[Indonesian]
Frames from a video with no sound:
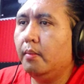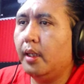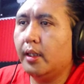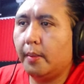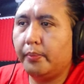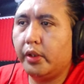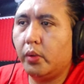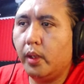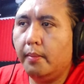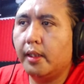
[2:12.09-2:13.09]
mantap
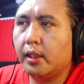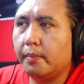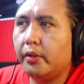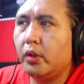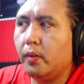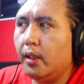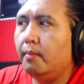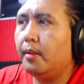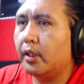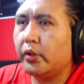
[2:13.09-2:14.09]
jiwa, mantap jiwa.
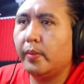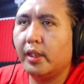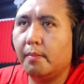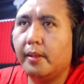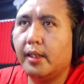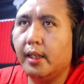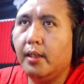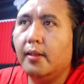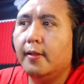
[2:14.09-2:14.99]
Mana semua tempatnya?